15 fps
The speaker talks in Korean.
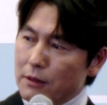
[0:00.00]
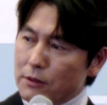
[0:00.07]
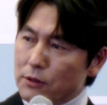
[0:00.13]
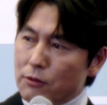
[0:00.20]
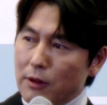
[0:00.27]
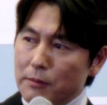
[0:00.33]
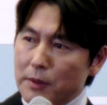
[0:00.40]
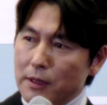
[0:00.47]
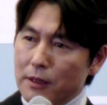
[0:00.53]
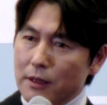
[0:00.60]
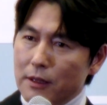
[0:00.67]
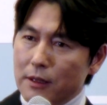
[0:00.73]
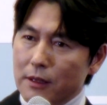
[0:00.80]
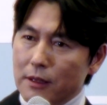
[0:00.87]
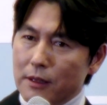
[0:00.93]

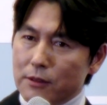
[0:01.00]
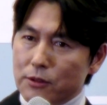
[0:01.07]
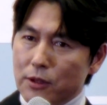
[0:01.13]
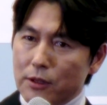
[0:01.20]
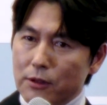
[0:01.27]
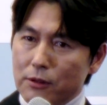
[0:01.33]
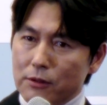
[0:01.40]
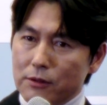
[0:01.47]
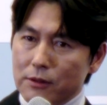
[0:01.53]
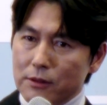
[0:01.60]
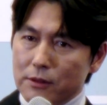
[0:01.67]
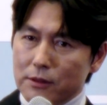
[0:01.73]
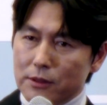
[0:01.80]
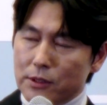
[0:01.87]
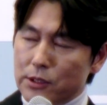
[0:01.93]
드라마
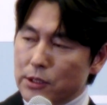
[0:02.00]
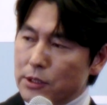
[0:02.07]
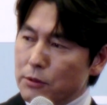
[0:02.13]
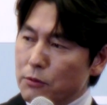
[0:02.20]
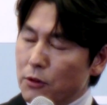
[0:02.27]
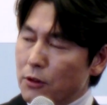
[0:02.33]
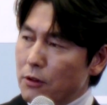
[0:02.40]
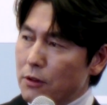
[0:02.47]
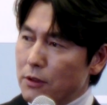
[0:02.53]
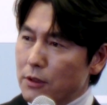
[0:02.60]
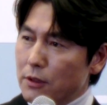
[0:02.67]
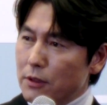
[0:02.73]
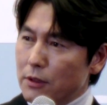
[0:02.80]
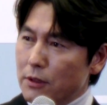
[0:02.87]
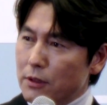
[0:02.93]
촬영은
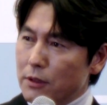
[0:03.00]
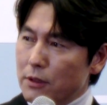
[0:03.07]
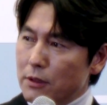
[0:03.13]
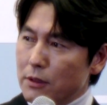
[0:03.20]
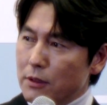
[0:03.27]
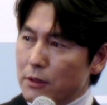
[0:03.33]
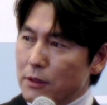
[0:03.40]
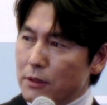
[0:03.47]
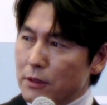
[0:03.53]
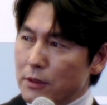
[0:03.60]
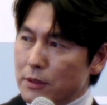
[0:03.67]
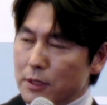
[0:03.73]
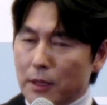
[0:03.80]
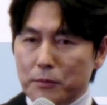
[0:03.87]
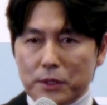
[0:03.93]
10월
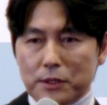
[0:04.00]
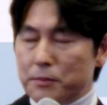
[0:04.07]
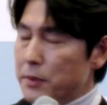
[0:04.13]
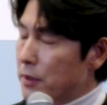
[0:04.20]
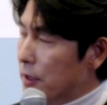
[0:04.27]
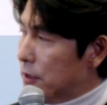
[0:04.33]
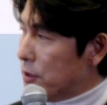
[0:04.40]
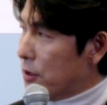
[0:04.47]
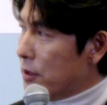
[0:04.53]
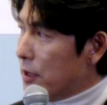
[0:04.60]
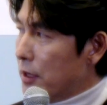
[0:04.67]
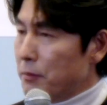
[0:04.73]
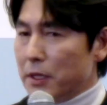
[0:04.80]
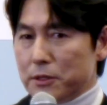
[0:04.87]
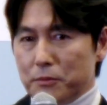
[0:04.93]
30일에
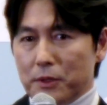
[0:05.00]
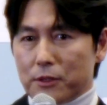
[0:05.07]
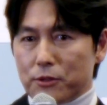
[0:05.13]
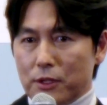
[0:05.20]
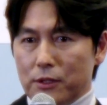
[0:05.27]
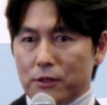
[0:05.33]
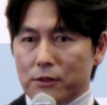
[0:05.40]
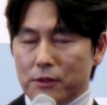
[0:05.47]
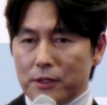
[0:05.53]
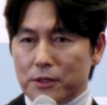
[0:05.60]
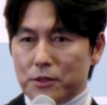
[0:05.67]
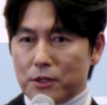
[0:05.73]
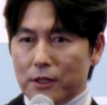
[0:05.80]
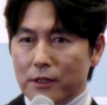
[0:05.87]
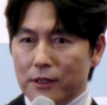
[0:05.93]
저희가 마지막 촬영을
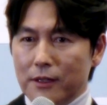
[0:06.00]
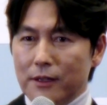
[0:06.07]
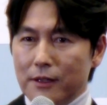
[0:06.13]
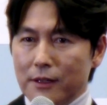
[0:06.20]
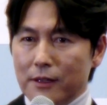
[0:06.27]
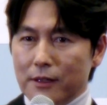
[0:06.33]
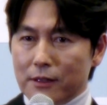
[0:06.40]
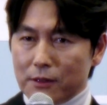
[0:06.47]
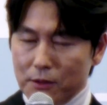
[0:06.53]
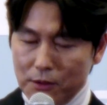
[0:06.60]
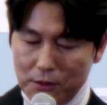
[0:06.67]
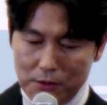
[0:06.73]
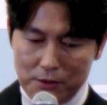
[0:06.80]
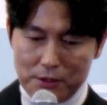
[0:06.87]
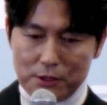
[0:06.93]
했죠.
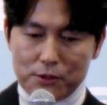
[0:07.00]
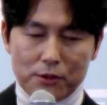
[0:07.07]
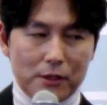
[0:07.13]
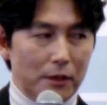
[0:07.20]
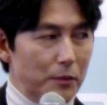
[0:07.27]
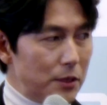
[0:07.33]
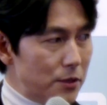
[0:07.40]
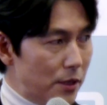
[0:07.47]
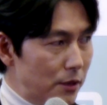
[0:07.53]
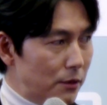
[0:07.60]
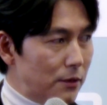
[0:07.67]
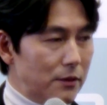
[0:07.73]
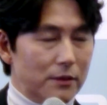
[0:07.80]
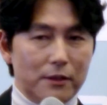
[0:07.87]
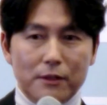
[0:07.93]
그리고 이제 드라마 촬영
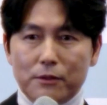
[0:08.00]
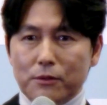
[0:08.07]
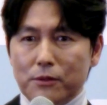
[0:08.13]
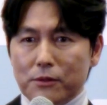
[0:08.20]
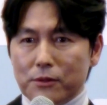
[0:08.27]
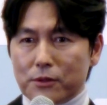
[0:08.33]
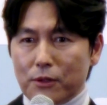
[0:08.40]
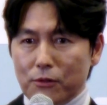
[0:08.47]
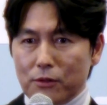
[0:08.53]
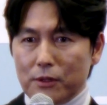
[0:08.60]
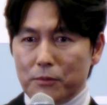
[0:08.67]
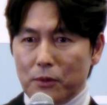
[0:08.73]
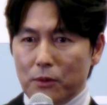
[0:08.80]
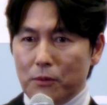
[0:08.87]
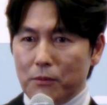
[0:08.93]
끝나고 서울의
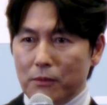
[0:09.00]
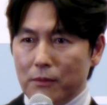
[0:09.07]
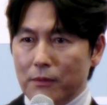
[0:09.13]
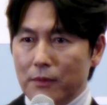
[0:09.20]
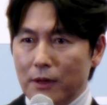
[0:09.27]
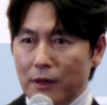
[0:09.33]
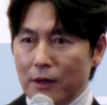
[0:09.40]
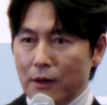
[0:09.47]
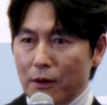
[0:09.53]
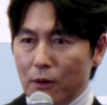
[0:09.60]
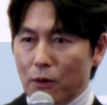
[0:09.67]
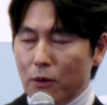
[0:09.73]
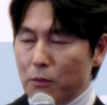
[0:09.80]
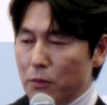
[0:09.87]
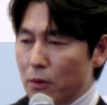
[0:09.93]
봄
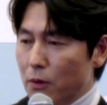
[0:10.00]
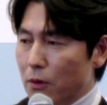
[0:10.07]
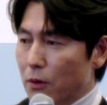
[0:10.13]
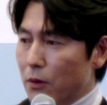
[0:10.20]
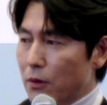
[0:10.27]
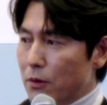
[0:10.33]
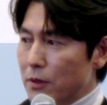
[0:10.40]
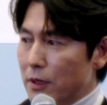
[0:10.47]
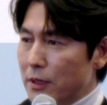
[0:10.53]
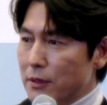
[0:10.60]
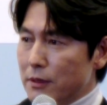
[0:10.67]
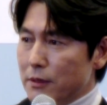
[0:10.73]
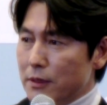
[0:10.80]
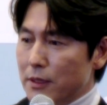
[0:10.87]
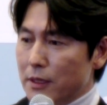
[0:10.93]
홍보를
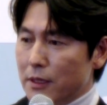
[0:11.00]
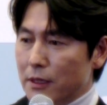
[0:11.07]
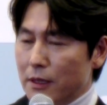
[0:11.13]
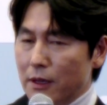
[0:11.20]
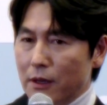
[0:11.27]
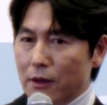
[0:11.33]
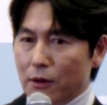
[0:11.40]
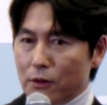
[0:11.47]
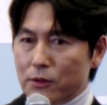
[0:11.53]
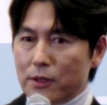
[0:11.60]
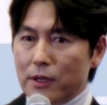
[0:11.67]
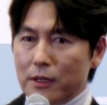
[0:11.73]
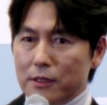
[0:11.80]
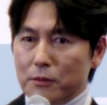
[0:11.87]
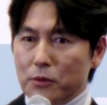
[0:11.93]
했는데
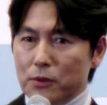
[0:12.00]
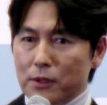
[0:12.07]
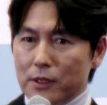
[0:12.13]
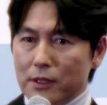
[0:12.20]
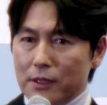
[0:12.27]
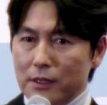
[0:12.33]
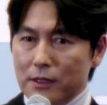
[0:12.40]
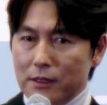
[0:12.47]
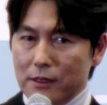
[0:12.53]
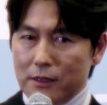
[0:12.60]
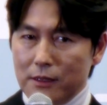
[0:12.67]
어떻게 하다 보니까